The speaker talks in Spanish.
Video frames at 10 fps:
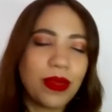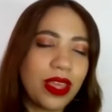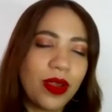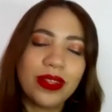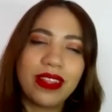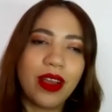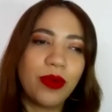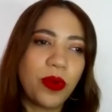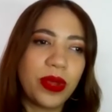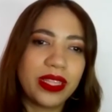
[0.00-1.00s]
que mi disco está
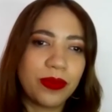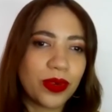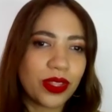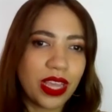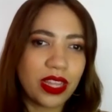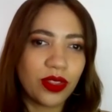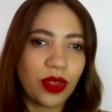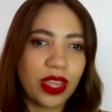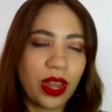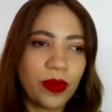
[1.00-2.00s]
a un
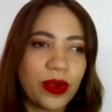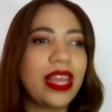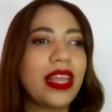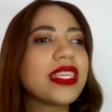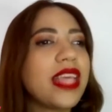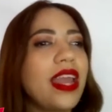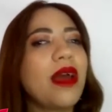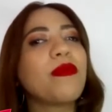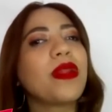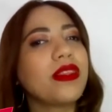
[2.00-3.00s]
90% y que lo voy a
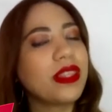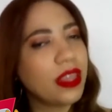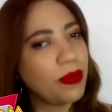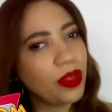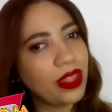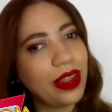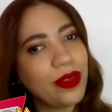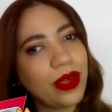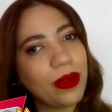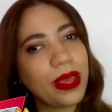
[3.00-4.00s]
lanzar a principios del
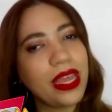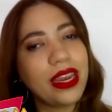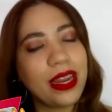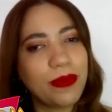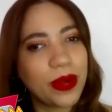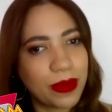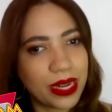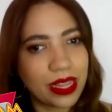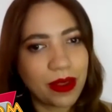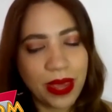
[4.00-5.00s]
año que viene, en el
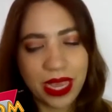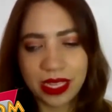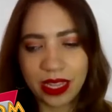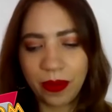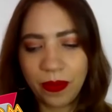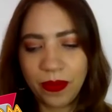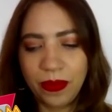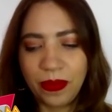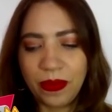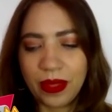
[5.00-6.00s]
primer trimestre.
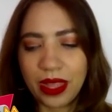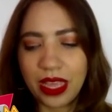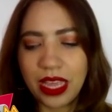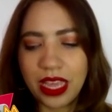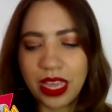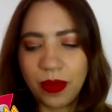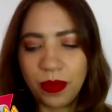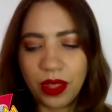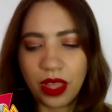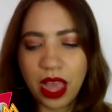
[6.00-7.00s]

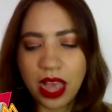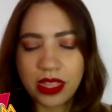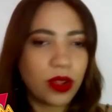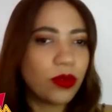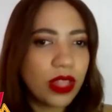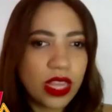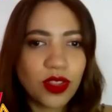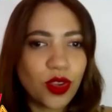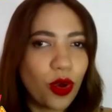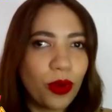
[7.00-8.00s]
Y hacer un
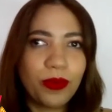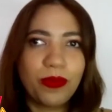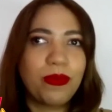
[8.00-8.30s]
disco